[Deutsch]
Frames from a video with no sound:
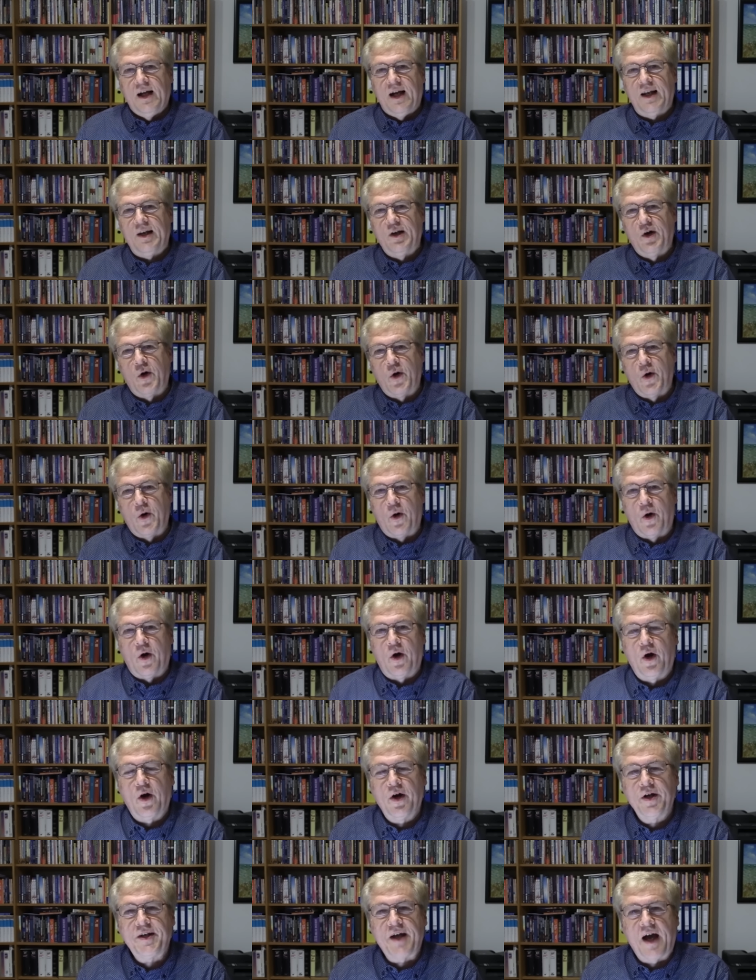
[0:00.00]
Hallo,
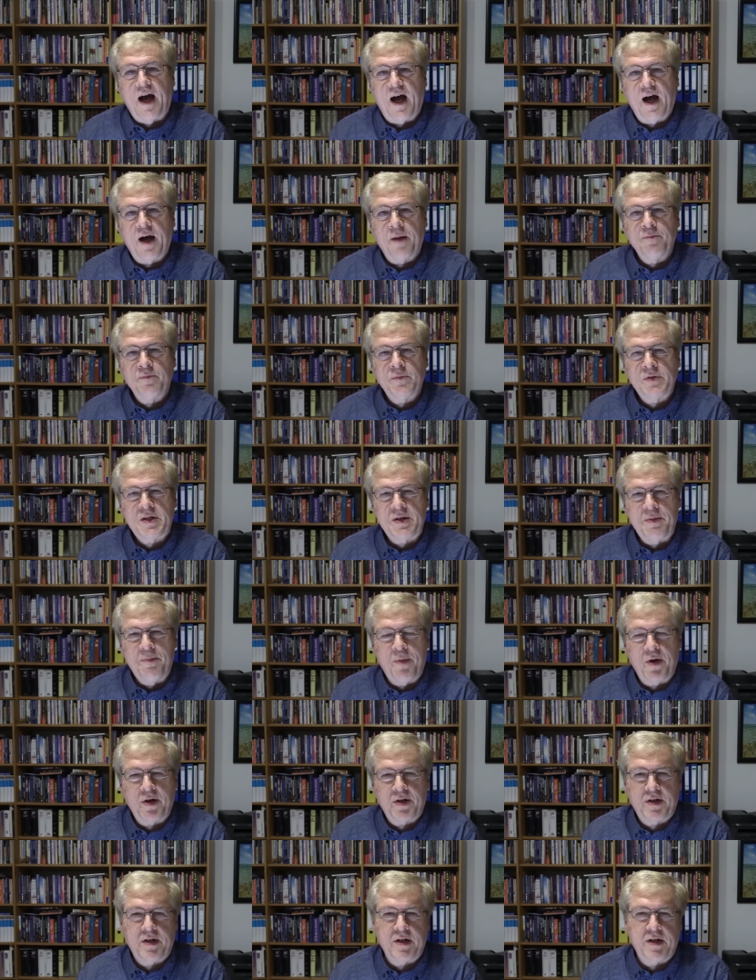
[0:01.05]
heute Abend
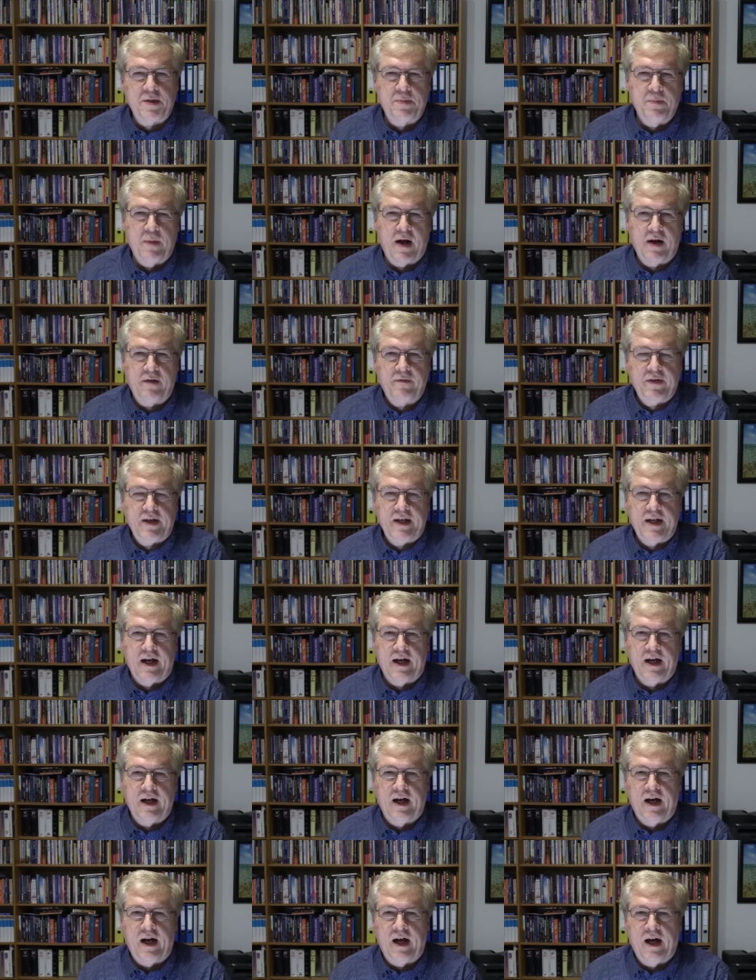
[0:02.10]
möchte ich mal
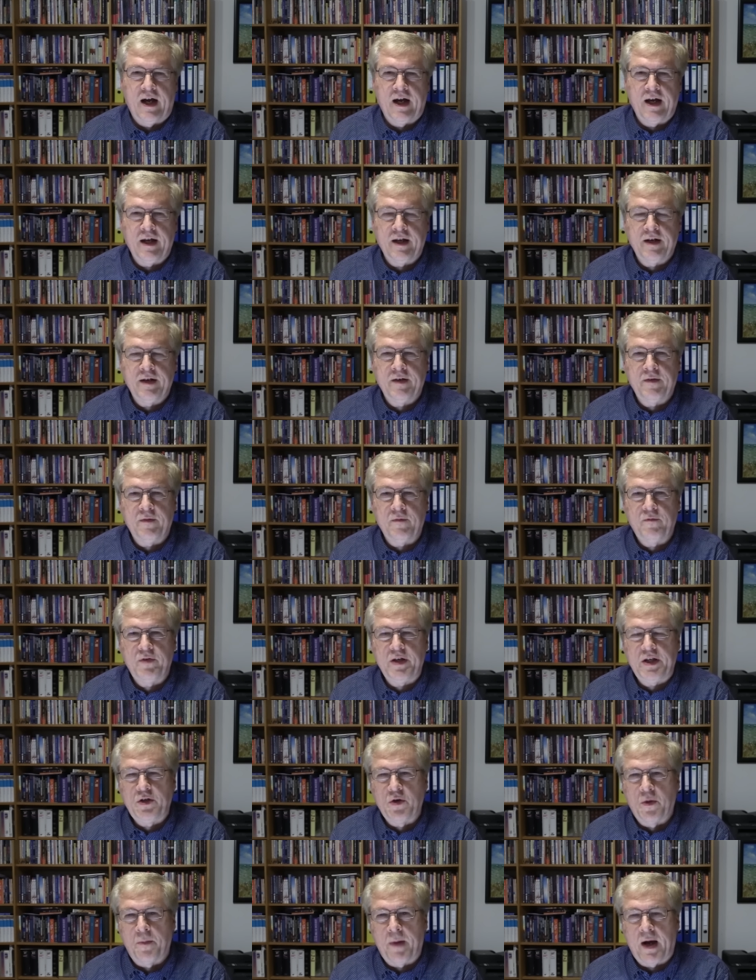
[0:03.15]
wieder ein
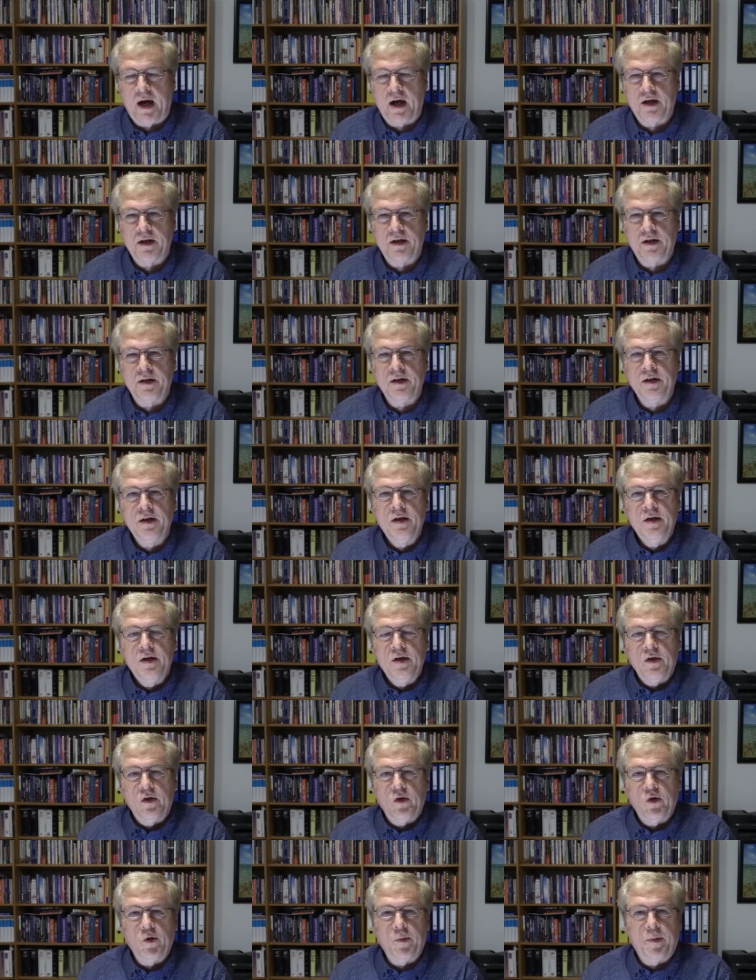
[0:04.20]
Video machen
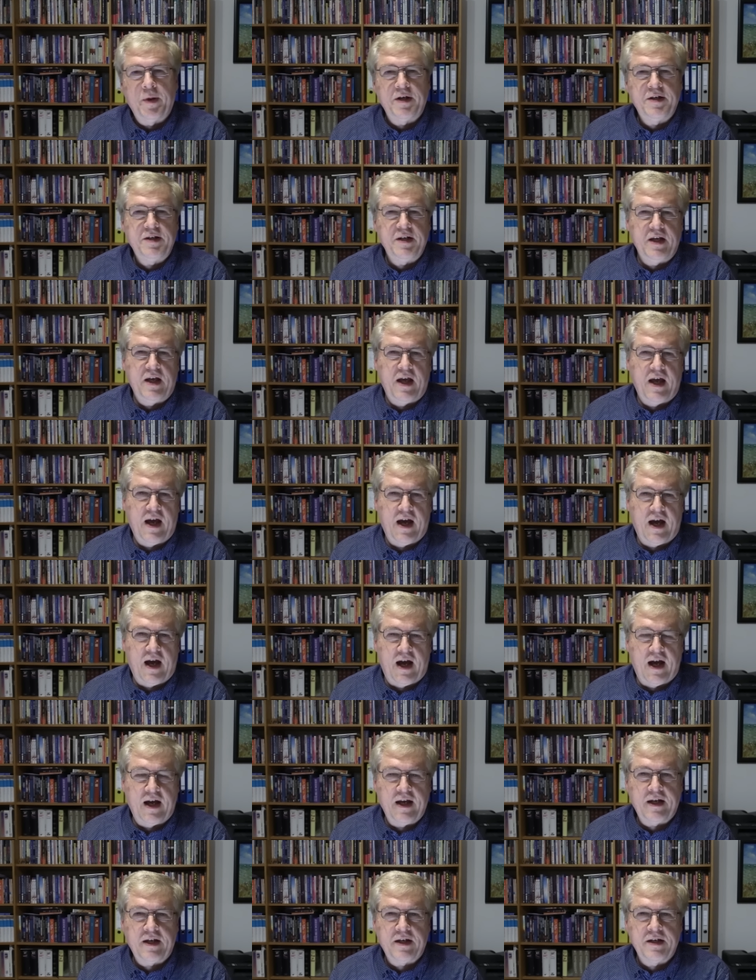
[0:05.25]
über die
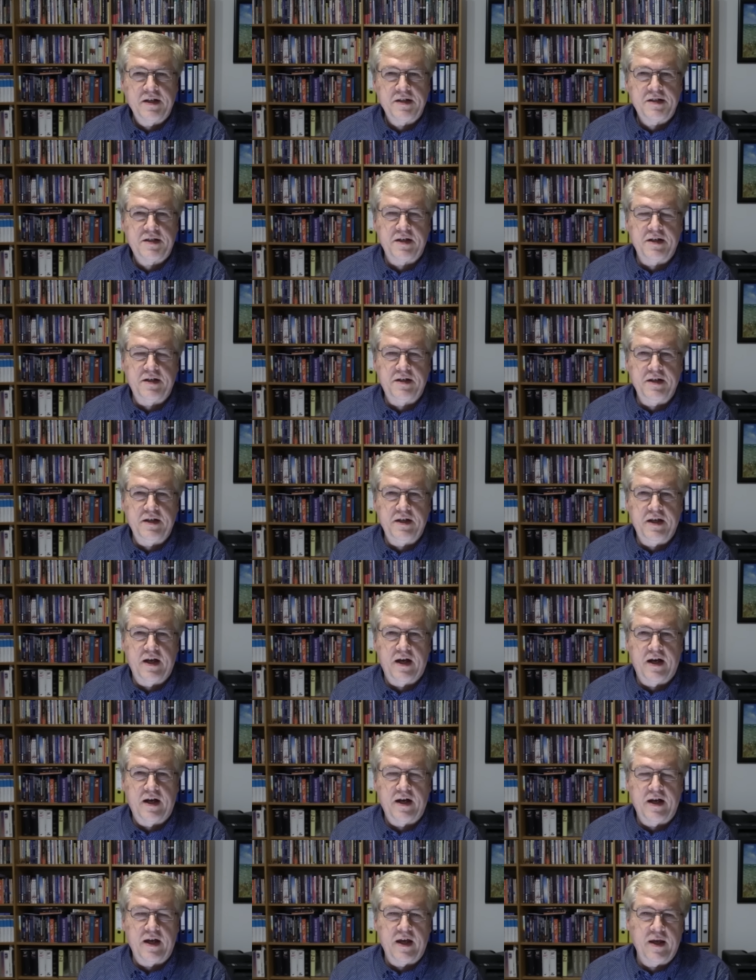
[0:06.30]
Ereignisse, die
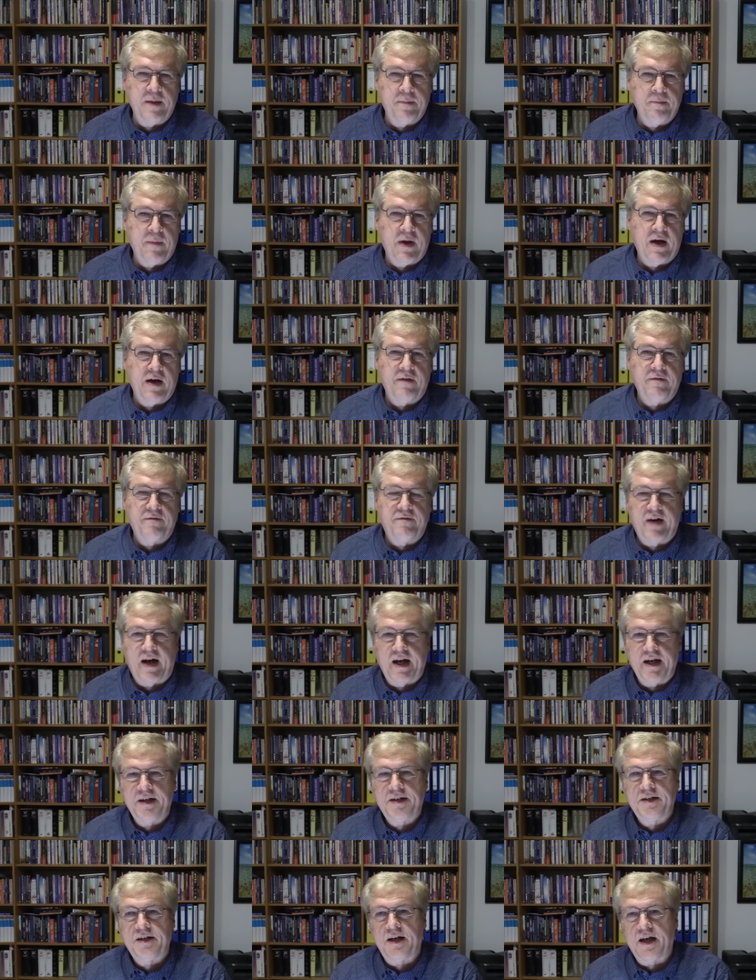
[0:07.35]
ja immer
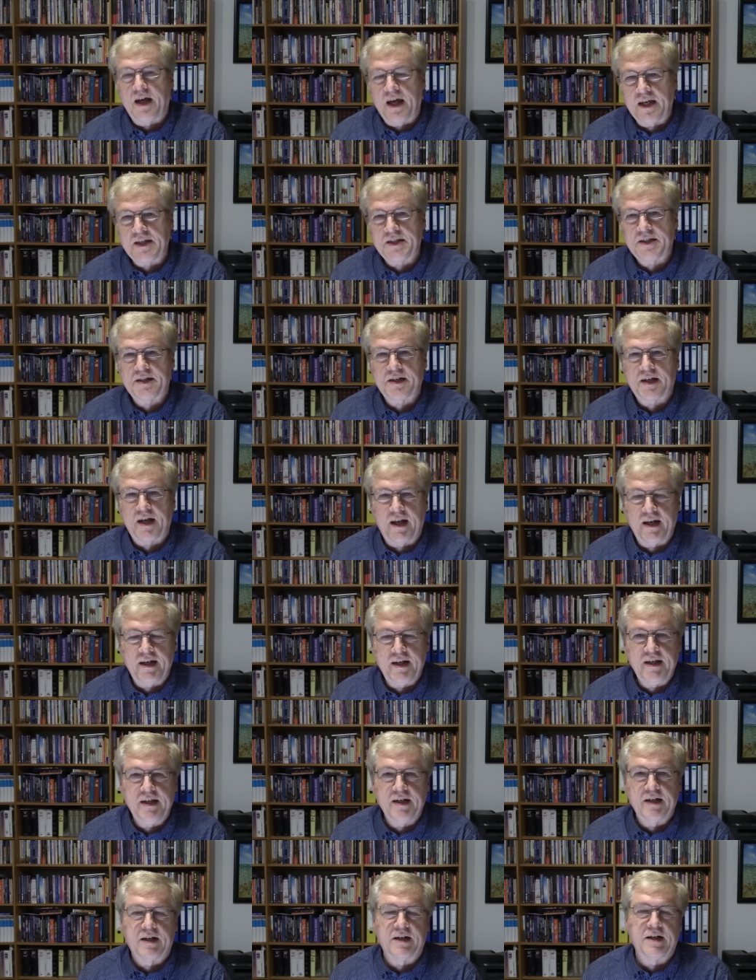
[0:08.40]
weiter
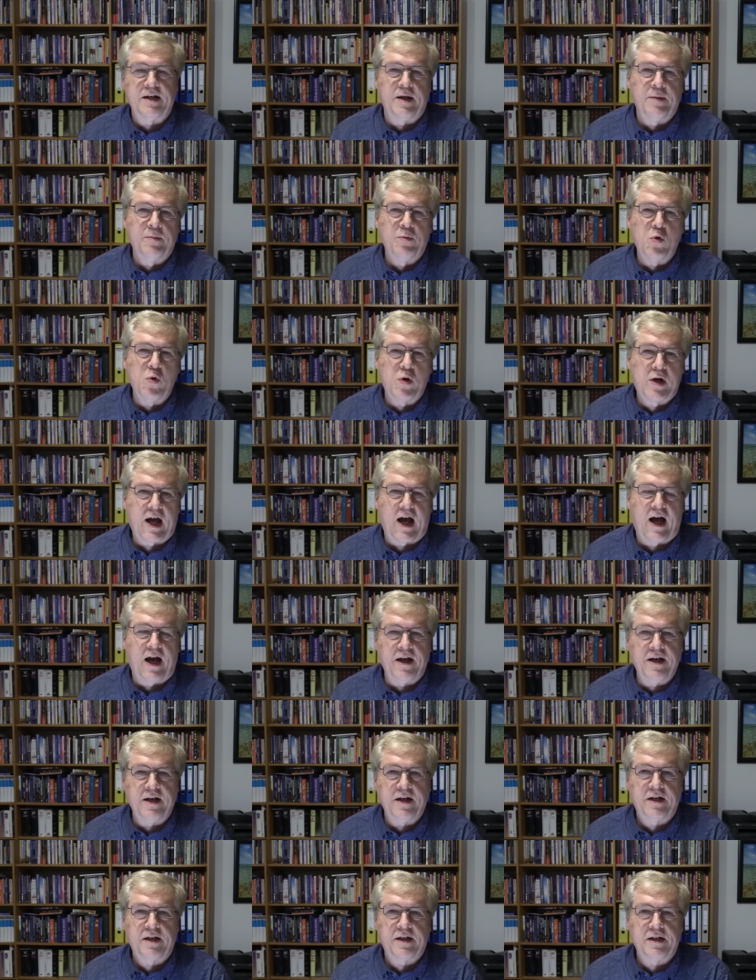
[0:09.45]
eskalieren im
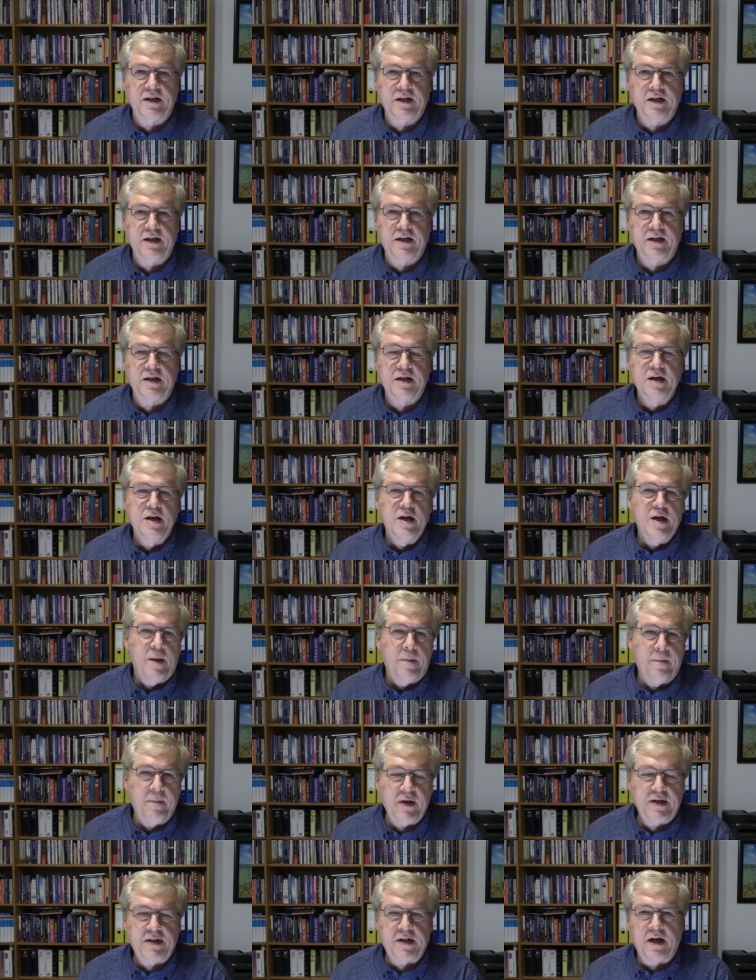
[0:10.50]
Ukraine-Krieg
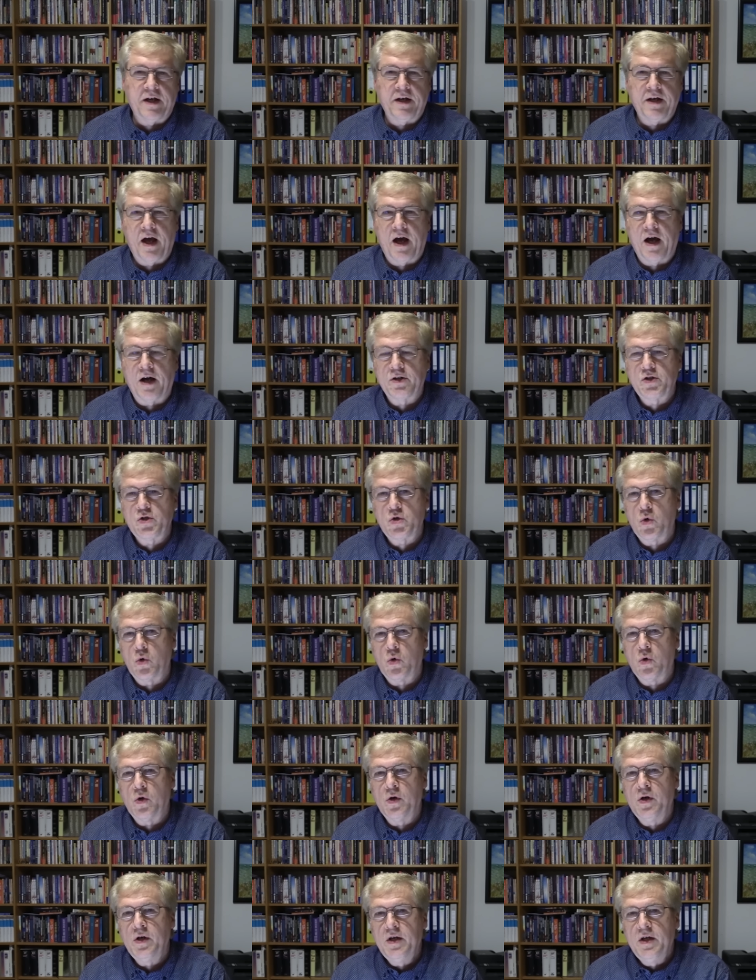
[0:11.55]
mit der
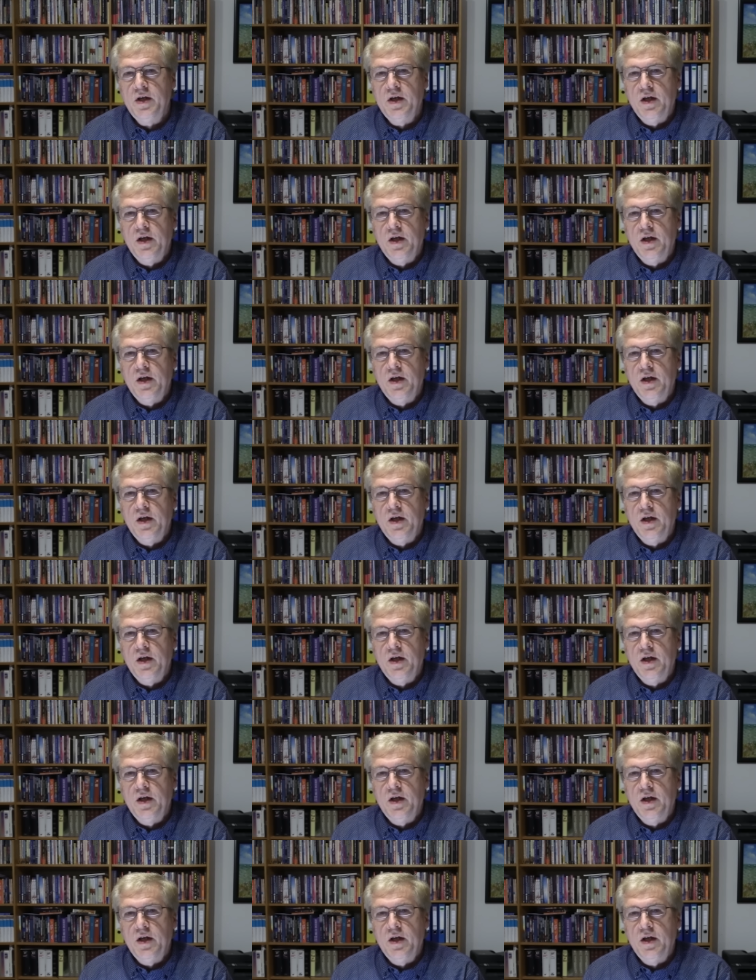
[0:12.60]
NATO,